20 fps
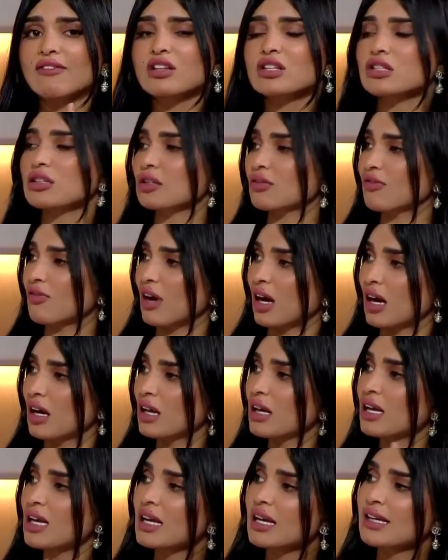يصرفها
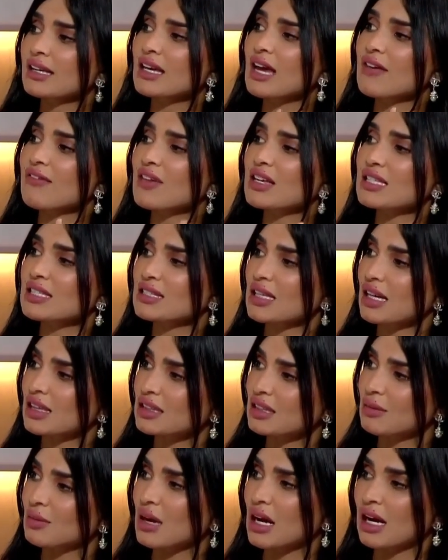كيف
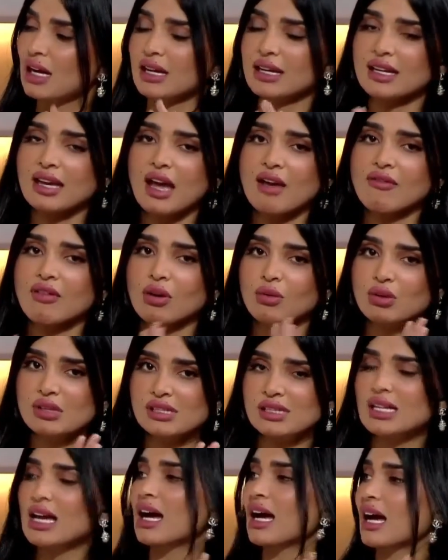استخدمها كيف
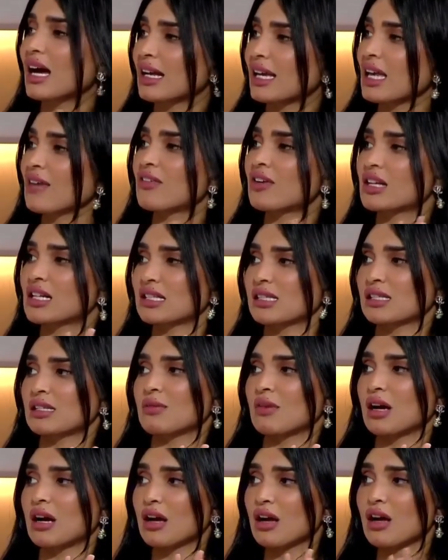اوزعها كيف
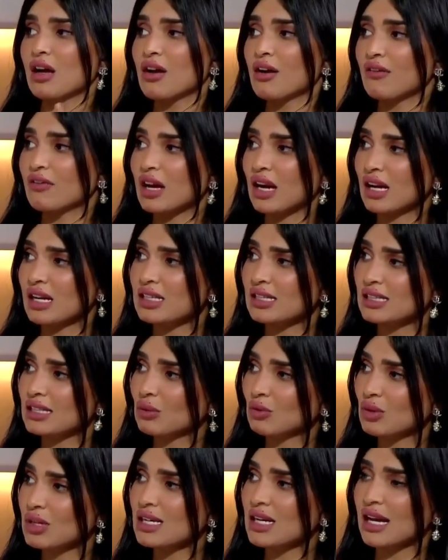اقسمها فاحس
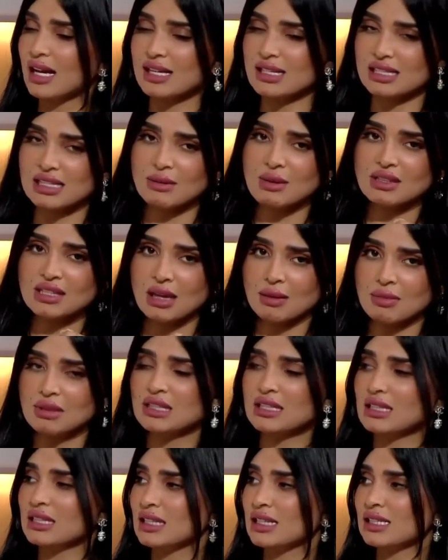لو انها قسمتها
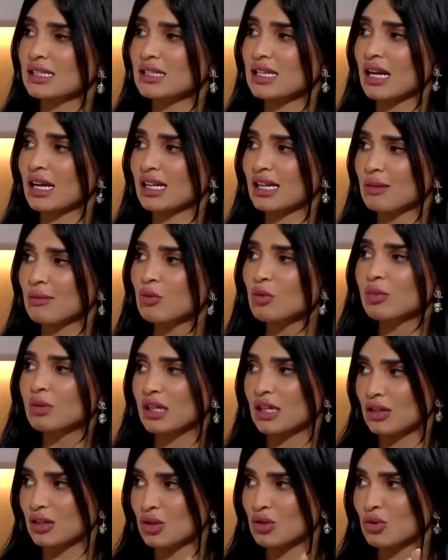بالطريقه الصح كان
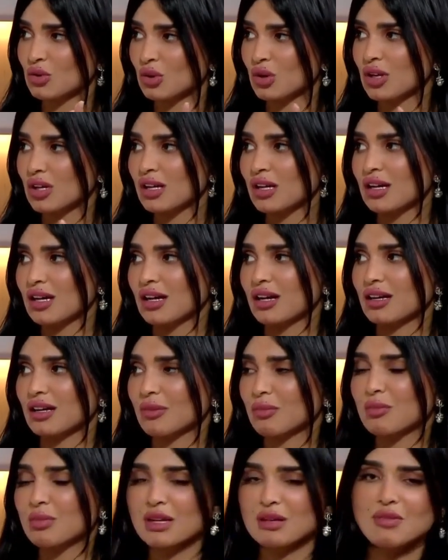ممكن انه
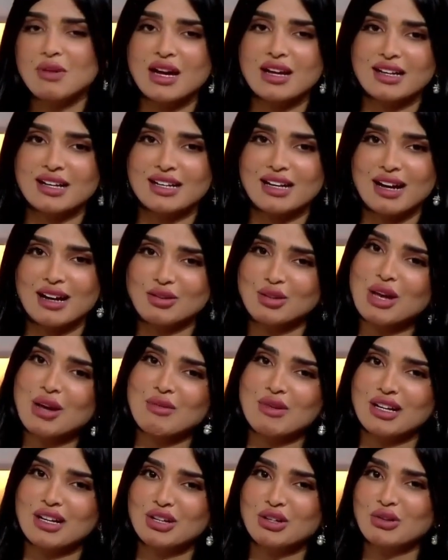ربي يبارك لها
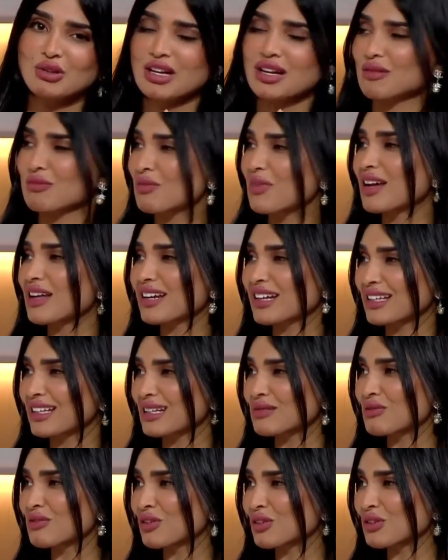دائما احنا نقول يا رب بارك
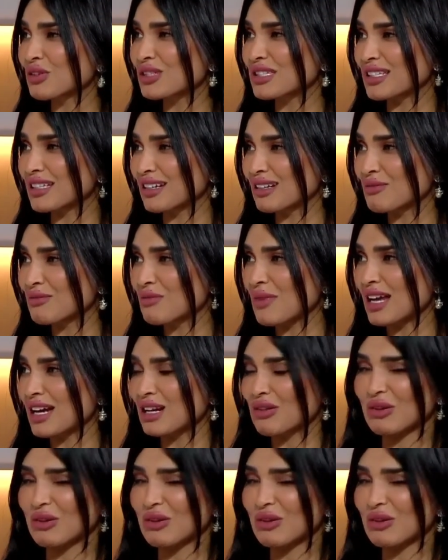لنا بفلوسنا رب مالنا